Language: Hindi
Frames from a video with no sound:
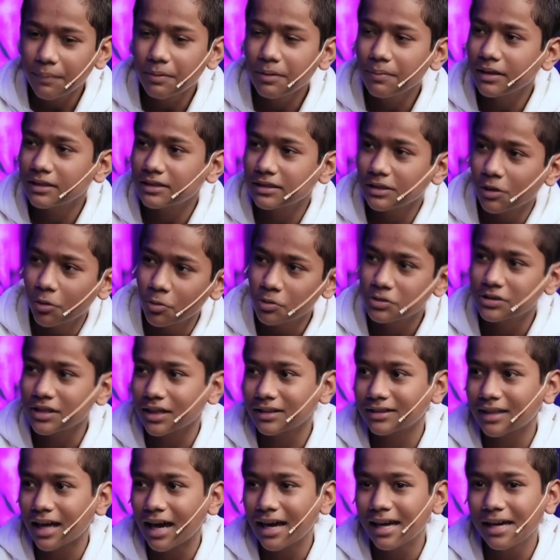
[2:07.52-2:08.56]
भी मेरे से हो
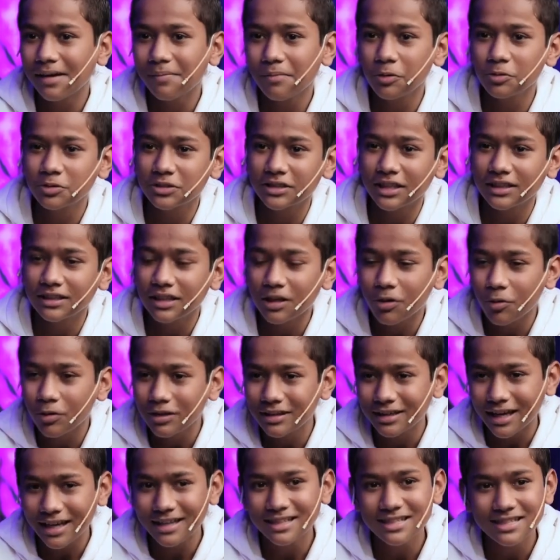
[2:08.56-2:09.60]
सकता है मैं उसके अंदर कोई
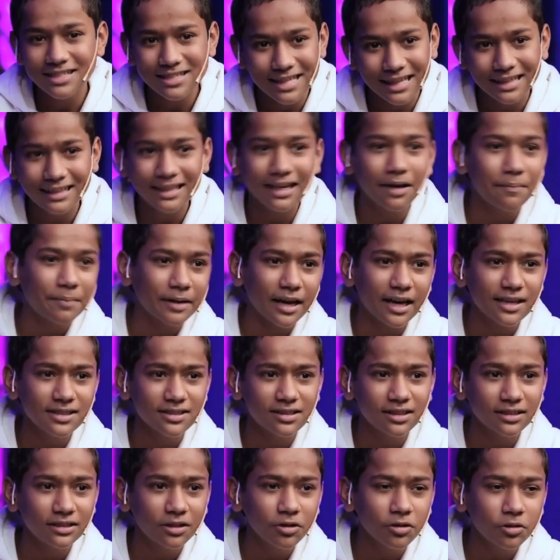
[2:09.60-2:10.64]
नई चीज़ देखने का प्रयास
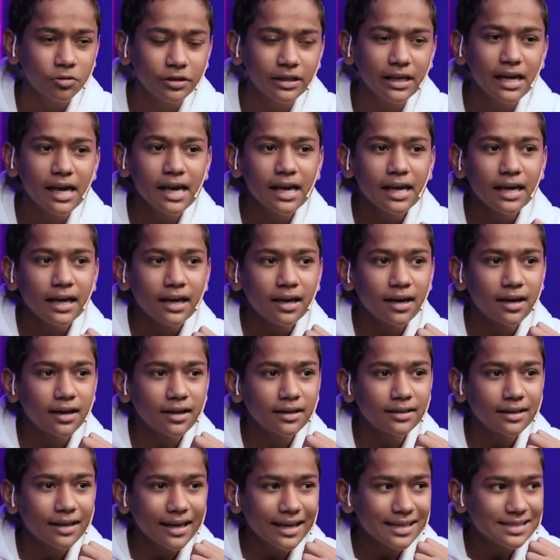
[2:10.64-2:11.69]
करता हूँ और कोई
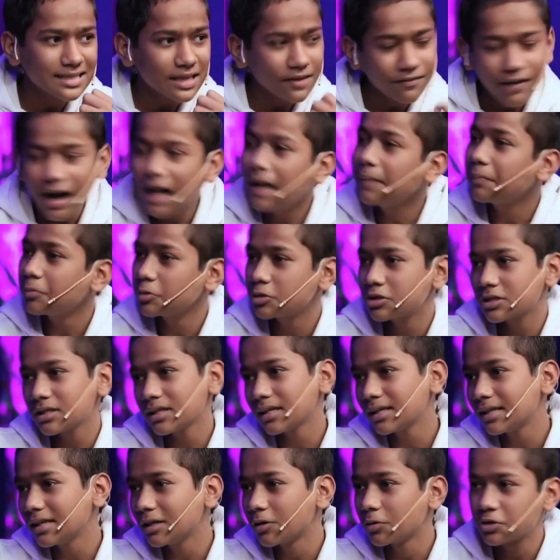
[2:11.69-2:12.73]
uh, नया सवाल
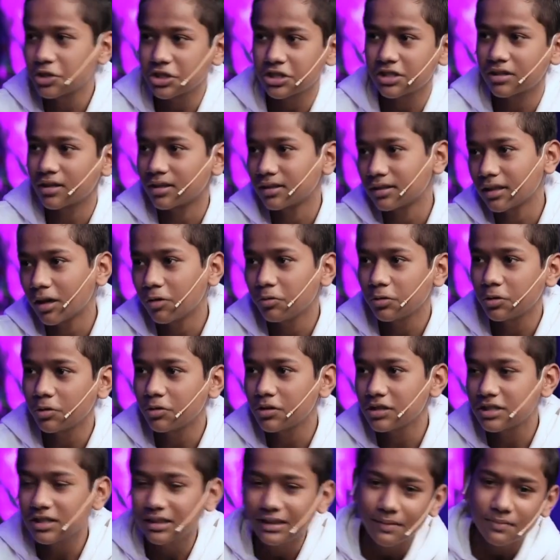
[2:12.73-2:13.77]
पूछने की कोशिश करता हूँ
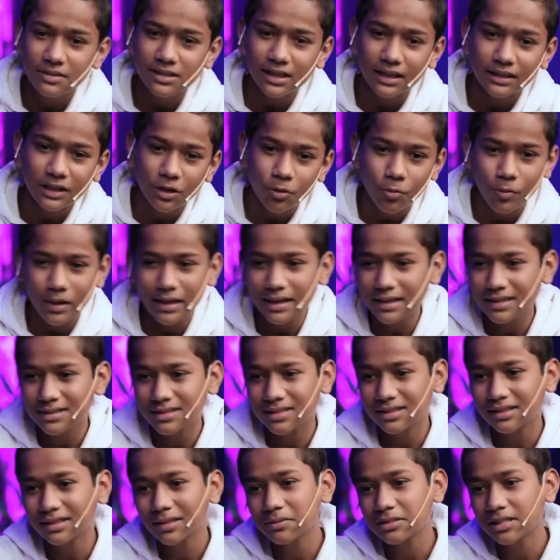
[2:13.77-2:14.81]
क्योंकि जितने भी ज़्यादा क्वेरीज
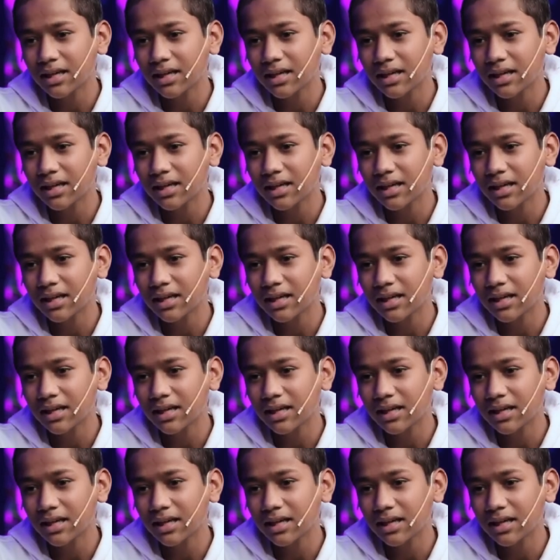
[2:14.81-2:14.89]
जितने भी